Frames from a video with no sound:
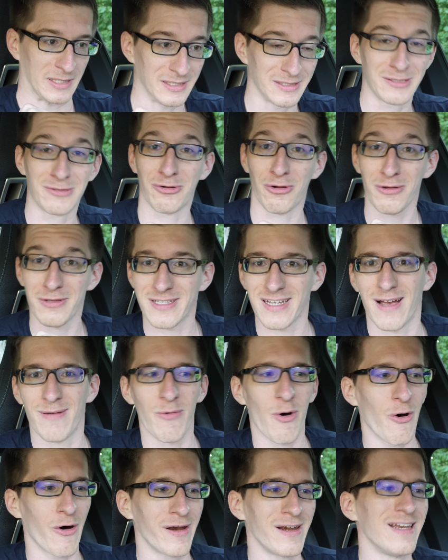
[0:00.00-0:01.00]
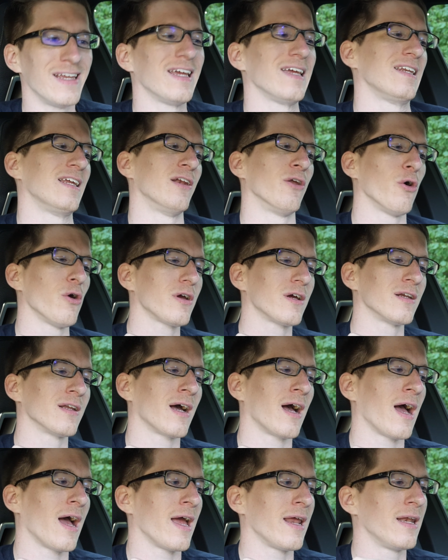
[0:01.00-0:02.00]
drückt es einem ordentlich in den Rücken
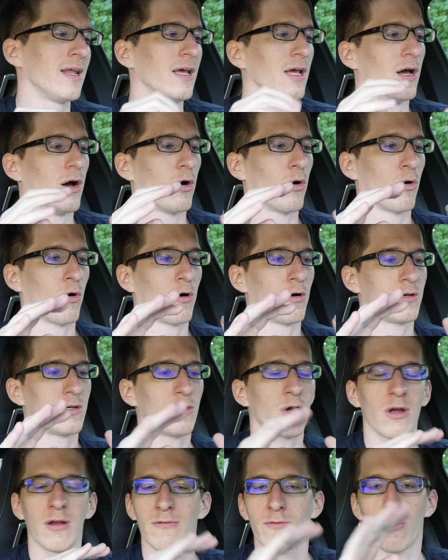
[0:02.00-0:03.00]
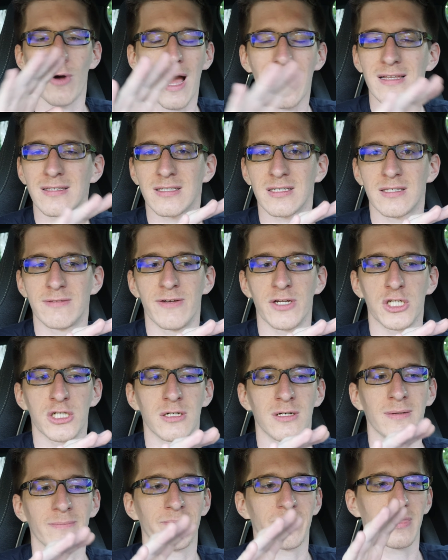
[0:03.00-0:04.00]
rein und irgendwo alles
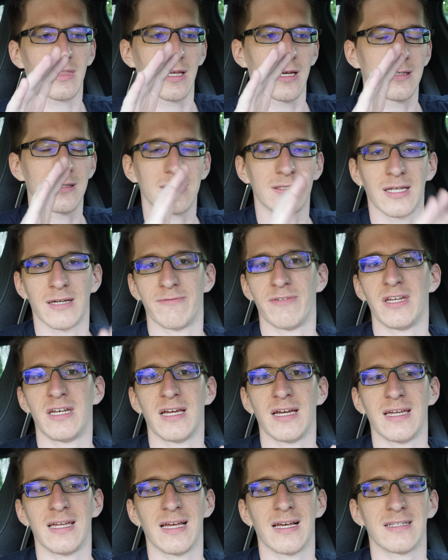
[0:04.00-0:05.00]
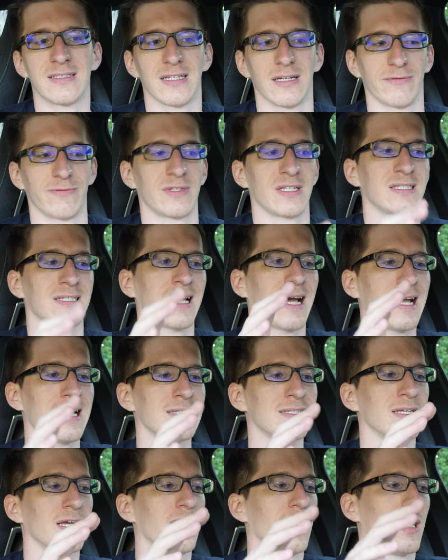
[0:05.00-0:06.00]
dazwischen ist es dann wieder eher sanft. Das
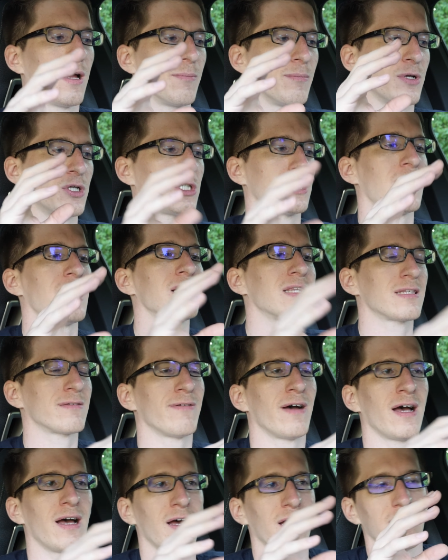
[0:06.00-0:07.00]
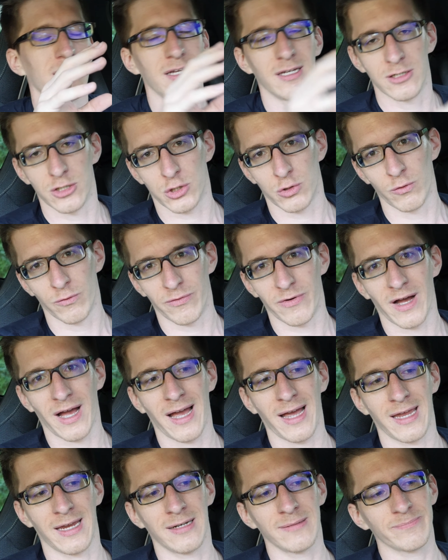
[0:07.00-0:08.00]
heißt, man stellt zwar hier eine Stufe
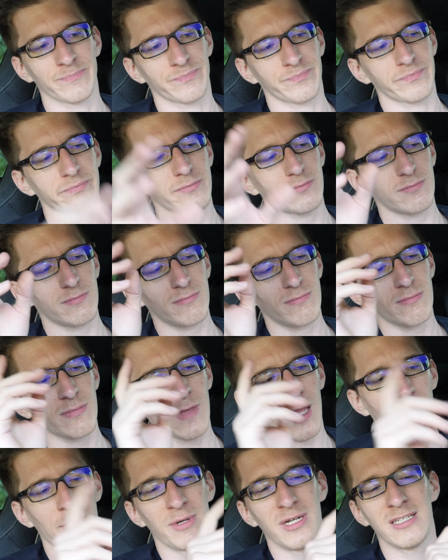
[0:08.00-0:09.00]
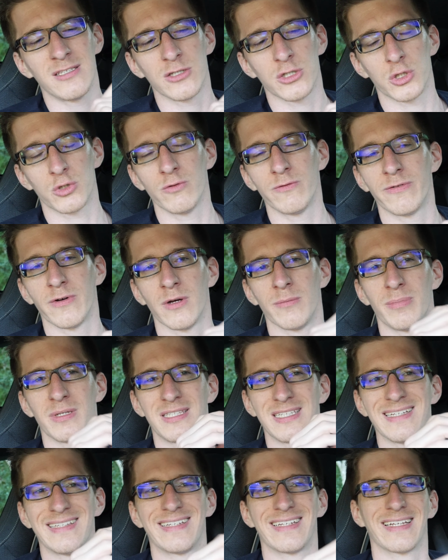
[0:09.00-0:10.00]
ein, aber diese Stufe
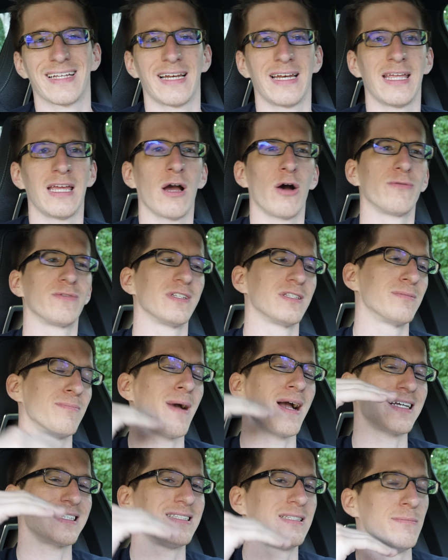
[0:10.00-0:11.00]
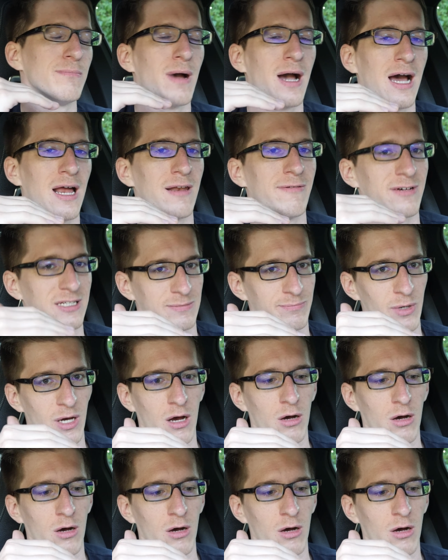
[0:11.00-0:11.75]
bezieht sich dann eher auf das Maximale, was bei